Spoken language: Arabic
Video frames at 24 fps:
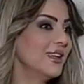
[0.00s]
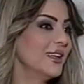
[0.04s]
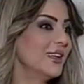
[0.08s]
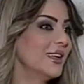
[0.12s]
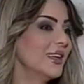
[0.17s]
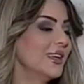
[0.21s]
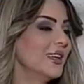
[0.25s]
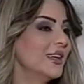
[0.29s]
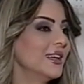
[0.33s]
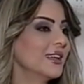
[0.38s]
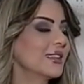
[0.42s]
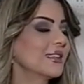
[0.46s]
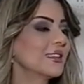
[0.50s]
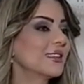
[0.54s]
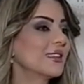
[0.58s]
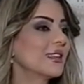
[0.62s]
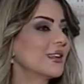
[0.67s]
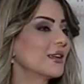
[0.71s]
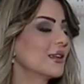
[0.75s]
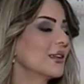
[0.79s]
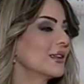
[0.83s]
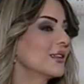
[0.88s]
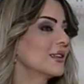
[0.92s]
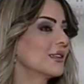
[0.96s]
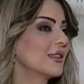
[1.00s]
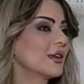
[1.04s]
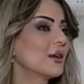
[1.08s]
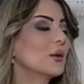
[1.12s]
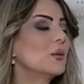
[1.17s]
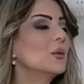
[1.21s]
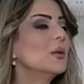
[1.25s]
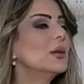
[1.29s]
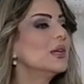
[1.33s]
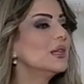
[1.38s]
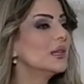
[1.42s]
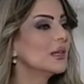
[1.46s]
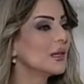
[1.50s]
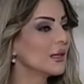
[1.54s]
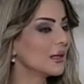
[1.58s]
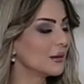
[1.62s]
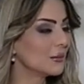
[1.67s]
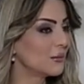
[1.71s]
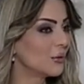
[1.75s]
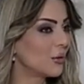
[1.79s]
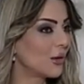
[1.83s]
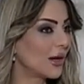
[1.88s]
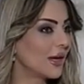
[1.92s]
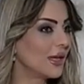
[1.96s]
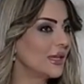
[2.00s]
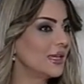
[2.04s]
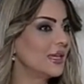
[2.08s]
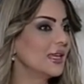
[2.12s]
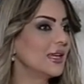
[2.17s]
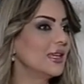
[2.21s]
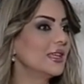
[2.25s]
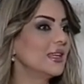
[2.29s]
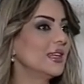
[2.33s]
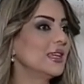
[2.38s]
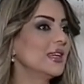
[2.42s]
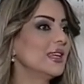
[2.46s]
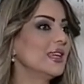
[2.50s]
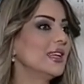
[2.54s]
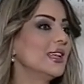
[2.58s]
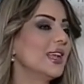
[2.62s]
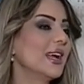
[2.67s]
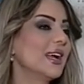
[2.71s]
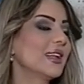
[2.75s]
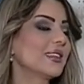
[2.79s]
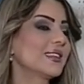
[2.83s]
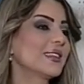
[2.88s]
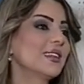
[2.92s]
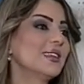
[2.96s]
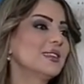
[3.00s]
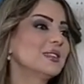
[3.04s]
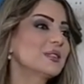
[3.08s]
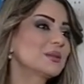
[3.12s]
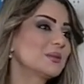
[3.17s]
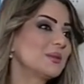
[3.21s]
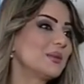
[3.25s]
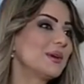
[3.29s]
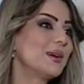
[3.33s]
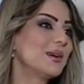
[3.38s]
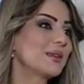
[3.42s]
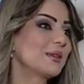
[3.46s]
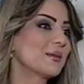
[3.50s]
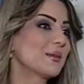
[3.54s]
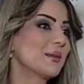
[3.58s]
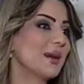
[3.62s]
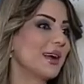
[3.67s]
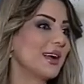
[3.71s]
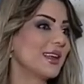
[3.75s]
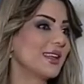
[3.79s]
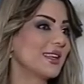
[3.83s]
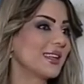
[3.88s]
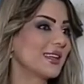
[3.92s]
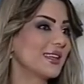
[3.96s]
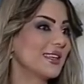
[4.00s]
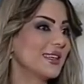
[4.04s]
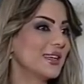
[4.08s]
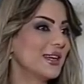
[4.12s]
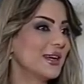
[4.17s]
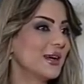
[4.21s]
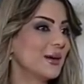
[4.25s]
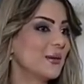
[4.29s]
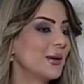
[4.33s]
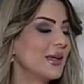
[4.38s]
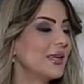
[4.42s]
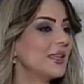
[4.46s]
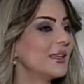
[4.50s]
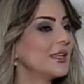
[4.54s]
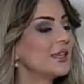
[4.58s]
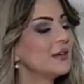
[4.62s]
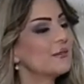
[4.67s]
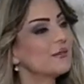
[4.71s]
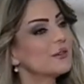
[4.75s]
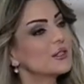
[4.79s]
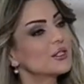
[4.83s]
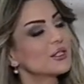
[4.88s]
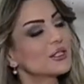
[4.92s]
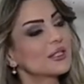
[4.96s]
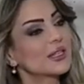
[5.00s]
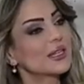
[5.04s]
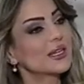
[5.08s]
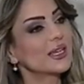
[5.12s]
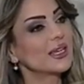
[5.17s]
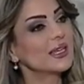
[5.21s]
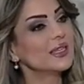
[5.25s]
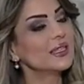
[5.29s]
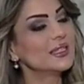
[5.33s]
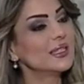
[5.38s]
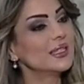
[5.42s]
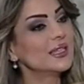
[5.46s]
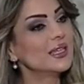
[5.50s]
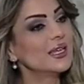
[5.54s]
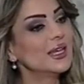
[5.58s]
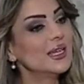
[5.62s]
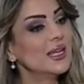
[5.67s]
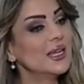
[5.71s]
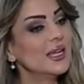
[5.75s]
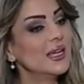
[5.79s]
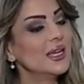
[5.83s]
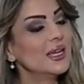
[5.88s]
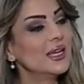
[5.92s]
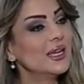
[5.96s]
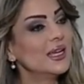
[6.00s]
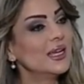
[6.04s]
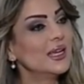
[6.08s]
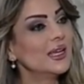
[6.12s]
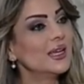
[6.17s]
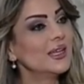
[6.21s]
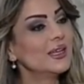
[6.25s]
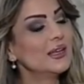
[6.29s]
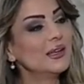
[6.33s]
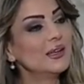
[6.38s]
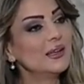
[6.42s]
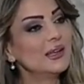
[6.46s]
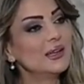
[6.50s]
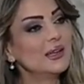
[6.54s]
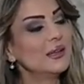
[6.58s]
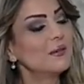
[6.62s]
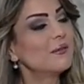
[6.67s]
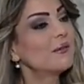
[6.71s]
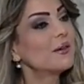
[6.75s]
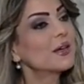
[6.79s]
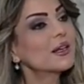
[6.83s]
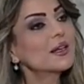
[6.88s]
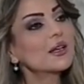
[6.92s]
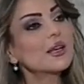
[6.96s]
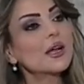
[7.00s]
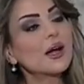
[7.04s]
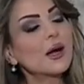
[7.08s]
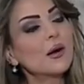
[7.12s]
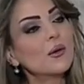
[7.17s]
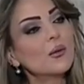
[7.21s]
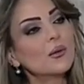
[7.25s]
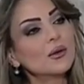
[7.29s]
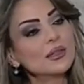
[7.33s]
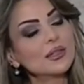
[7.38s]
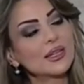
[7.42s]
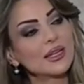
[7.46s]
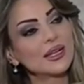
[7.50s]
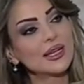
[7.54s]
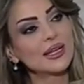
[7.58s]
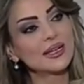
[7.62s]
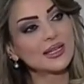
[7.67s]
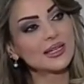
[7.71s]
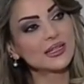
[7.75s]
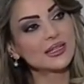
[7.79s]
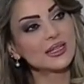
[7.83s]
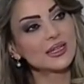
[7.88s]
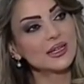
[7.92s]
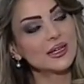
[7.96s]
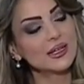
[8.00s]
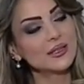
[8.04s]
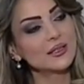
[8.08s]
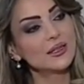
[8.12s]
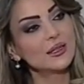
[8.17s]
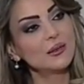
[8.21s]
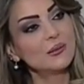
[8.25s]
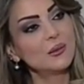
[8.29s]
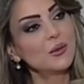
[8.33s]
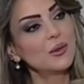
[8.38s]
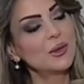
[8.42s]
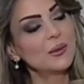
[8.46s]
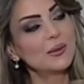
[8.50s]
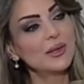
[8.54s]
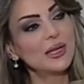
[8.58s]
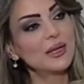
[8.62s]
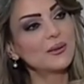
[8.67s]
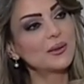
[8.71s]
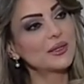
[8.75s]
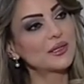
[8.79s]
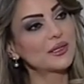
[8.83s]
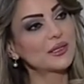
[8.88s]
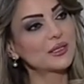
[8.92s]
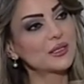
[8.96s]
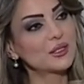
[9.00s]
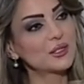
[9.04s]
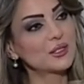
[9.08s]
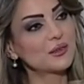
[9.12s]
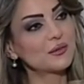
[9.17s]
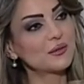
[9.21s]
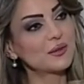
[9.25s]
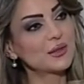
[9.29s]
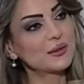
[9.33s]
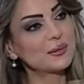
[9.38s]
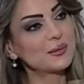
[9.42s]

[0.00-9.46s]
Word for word: آه، لتكوينه معينه لحتى يزبط مع الغناء وهي كيف اجتك هيدي الفكره او انت كان عندك هيدي الموهبه ايمتى اكتشفتها؟